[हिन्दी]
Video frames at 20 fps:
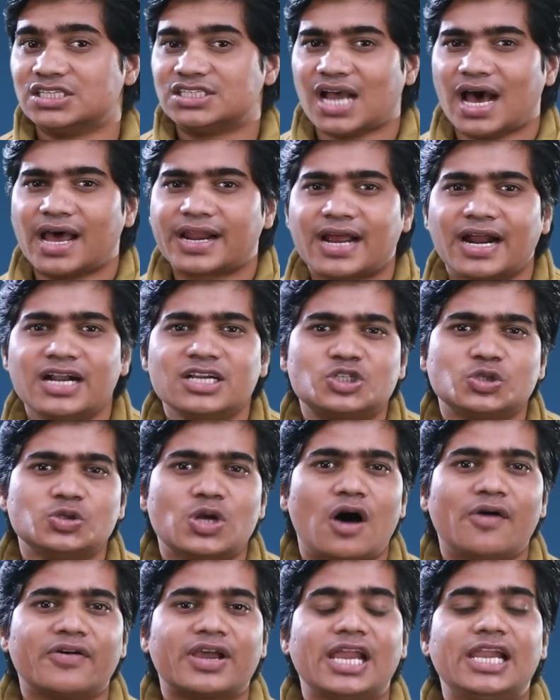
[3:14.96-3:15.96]
झारखंड
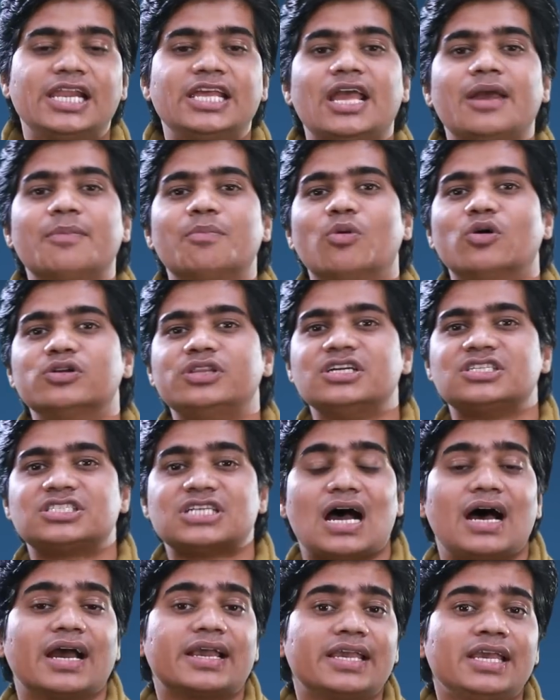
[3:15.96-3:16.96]
चुनाव के लिए मोदी
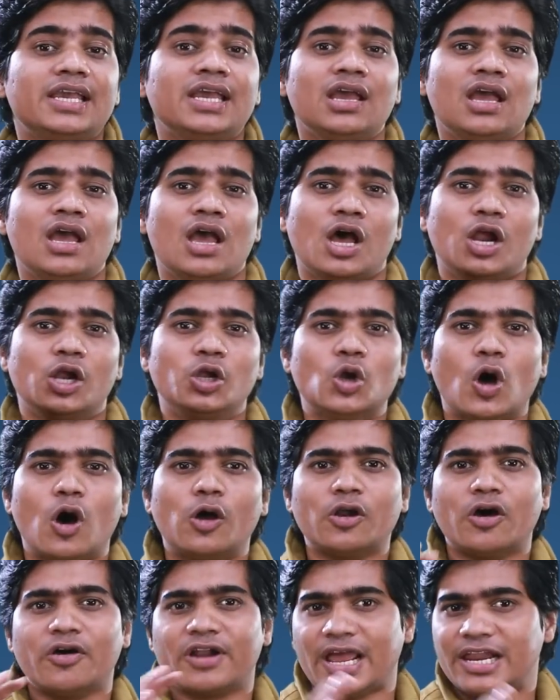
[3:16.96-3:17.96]
शाह की
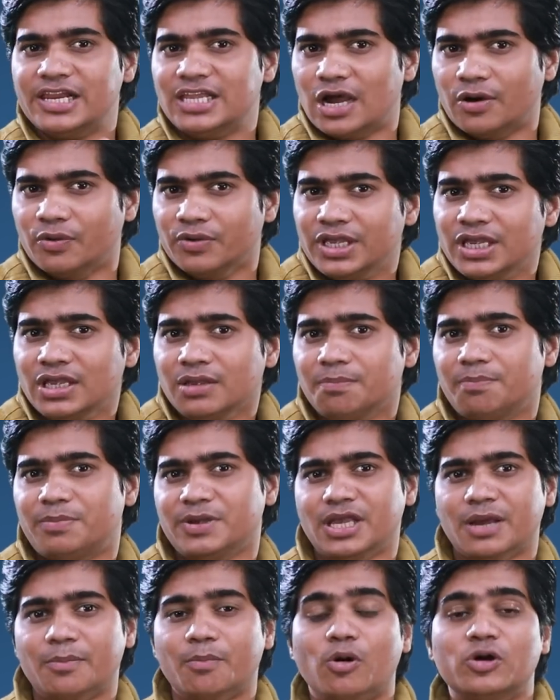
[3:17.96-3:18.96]
नौ नौ रैलियां हुई
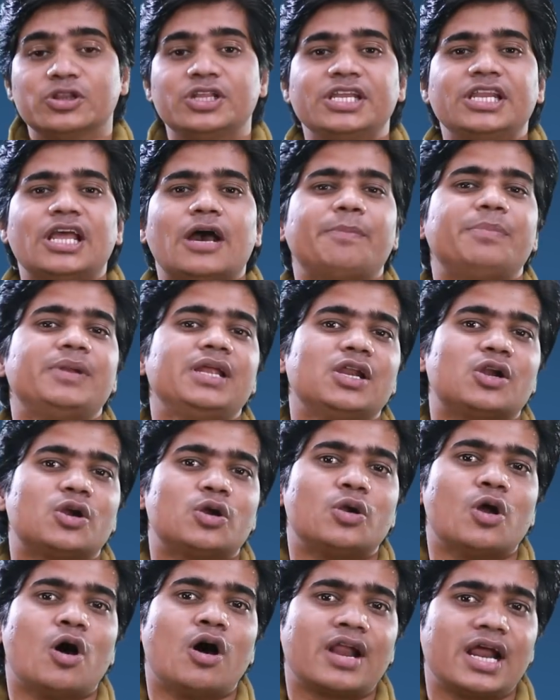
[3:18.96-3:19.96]
पीएम मोदी ने अपनी
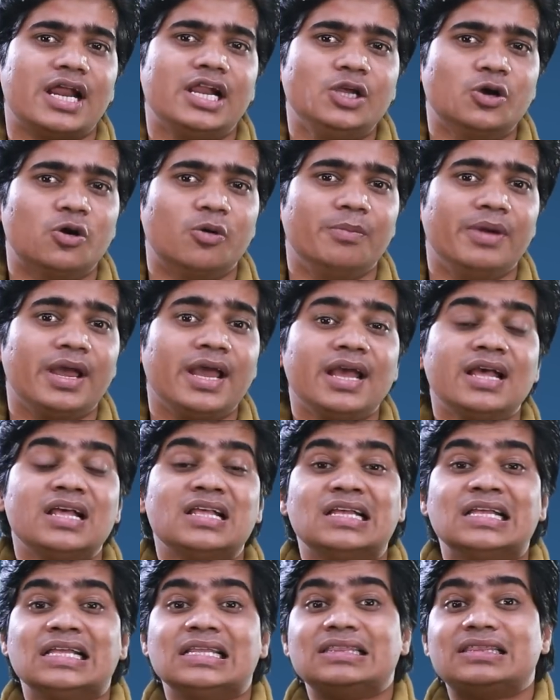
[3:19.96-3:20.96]
नौ रैलियों में
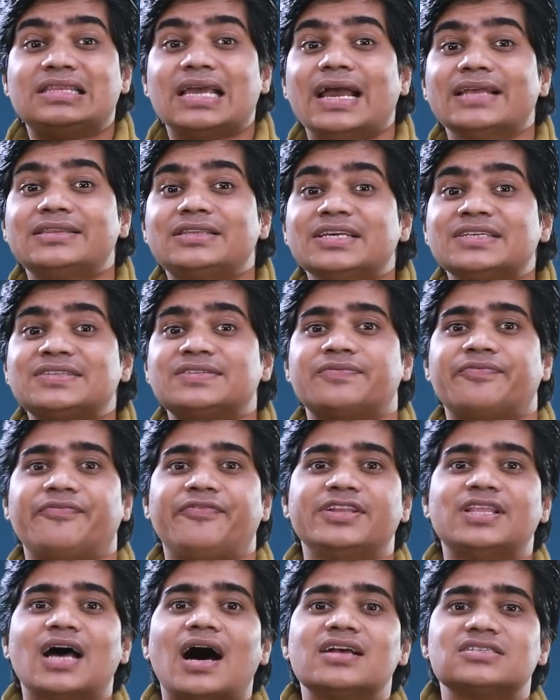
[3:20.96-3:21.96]
33
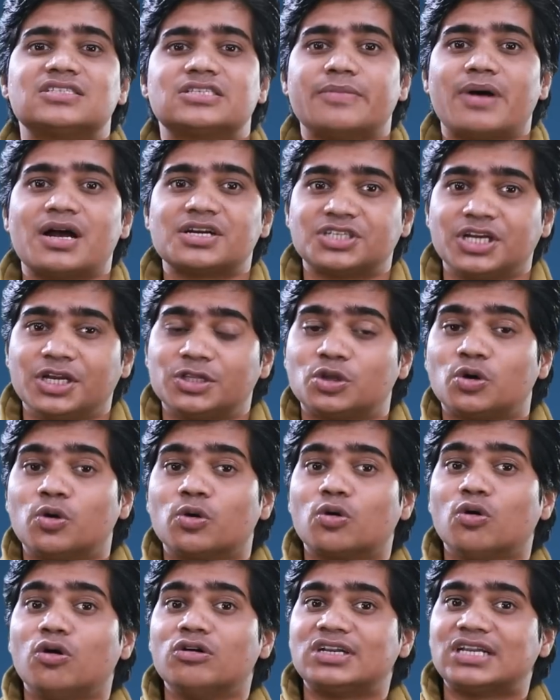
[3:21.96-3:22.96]
विधानसभा
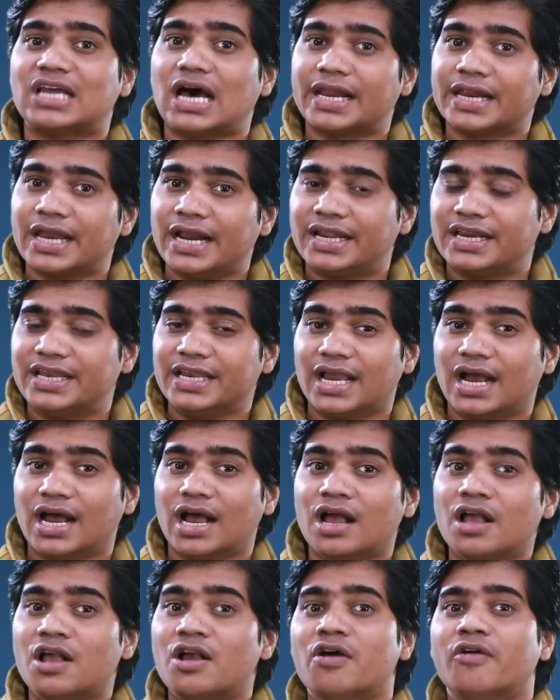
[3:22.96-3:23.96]
क्षेत्रों को टारगेट किया
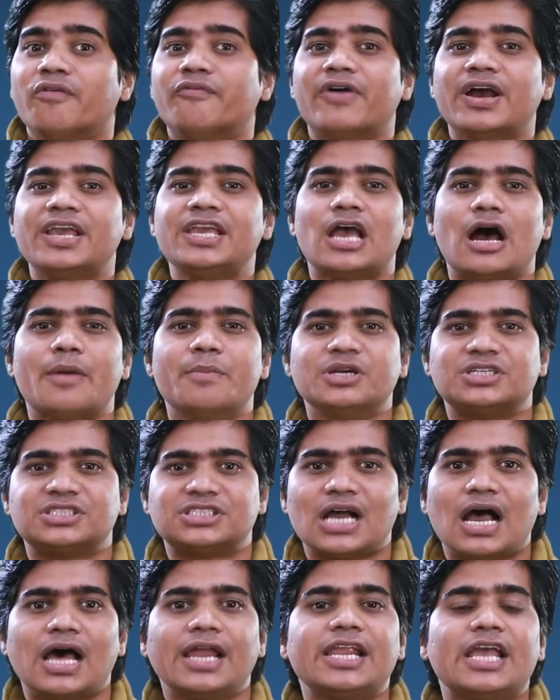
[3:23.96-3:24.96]
वहीं अमित
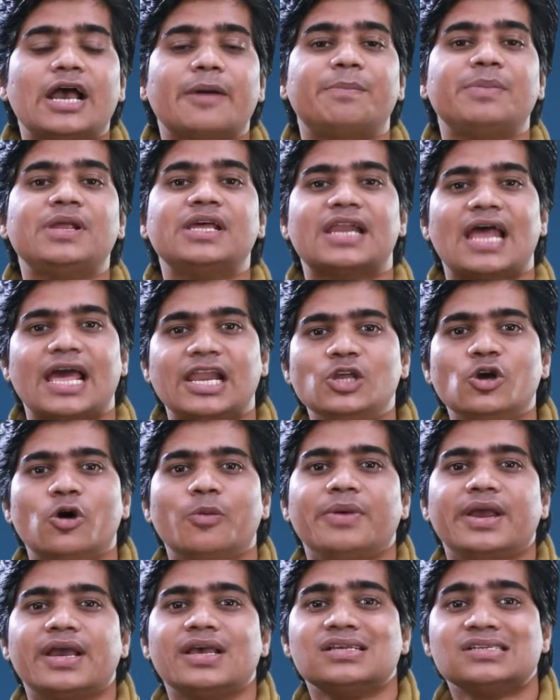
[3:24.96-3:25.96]
शाह ने अपनी
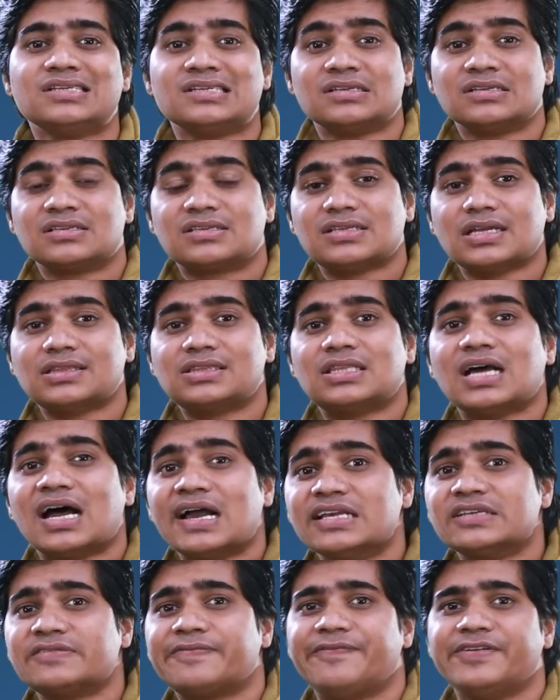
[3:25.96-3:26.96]
रैलियों में
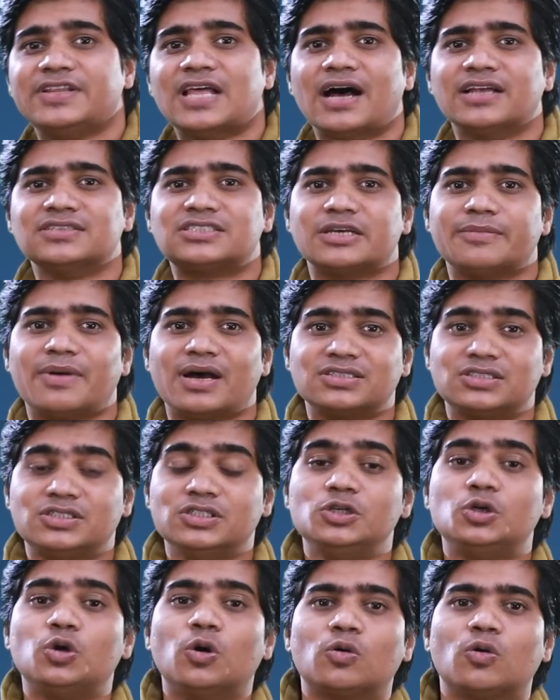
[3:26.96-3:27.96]
27 विधानसभा
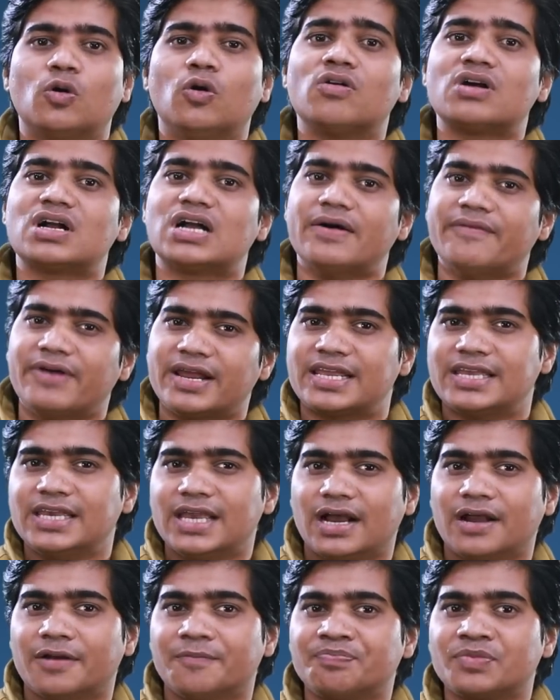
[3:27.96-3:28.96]
सीटों को कवर
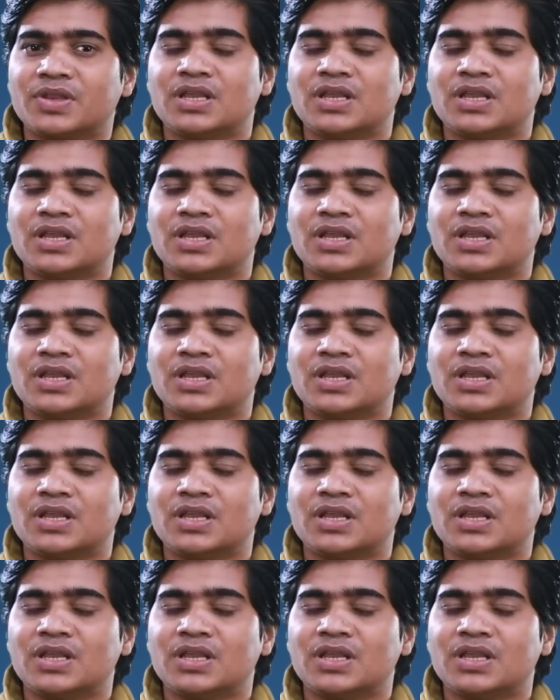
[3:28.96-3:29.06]
किया